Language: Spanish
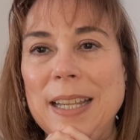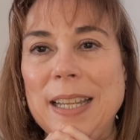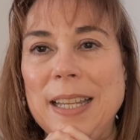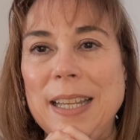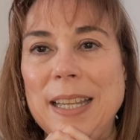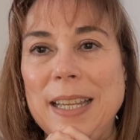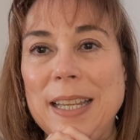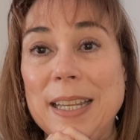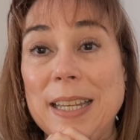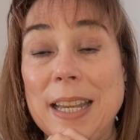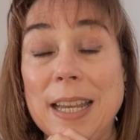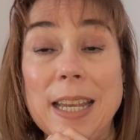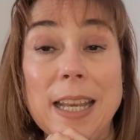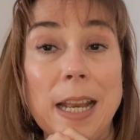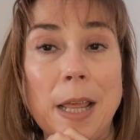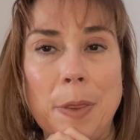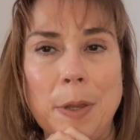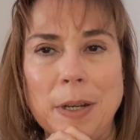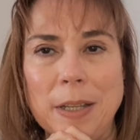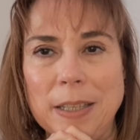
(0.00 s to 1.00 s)
Eh, quien
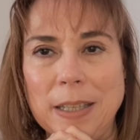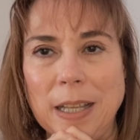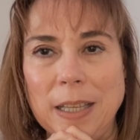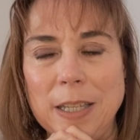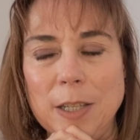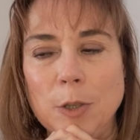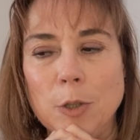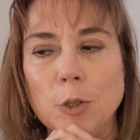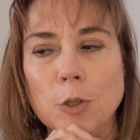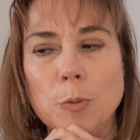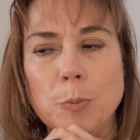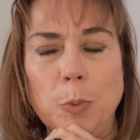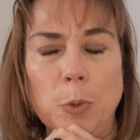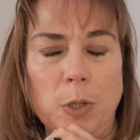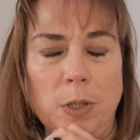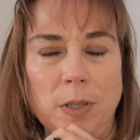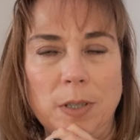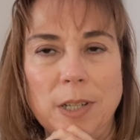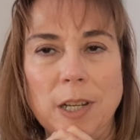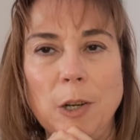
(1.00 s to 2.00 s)
quiera hacer detallitos,
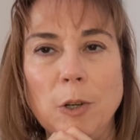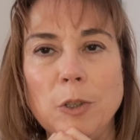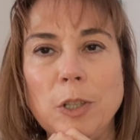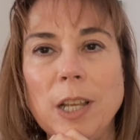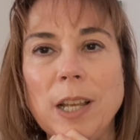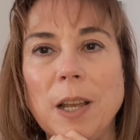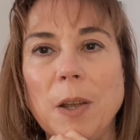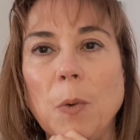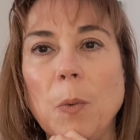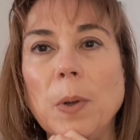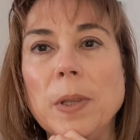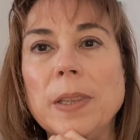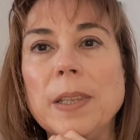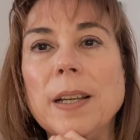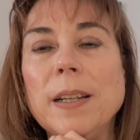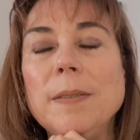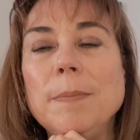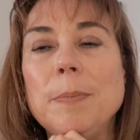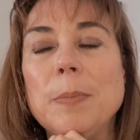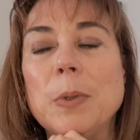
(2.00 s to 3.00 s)
pues que los tenga en
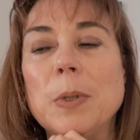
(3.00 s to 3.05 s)
cuenta,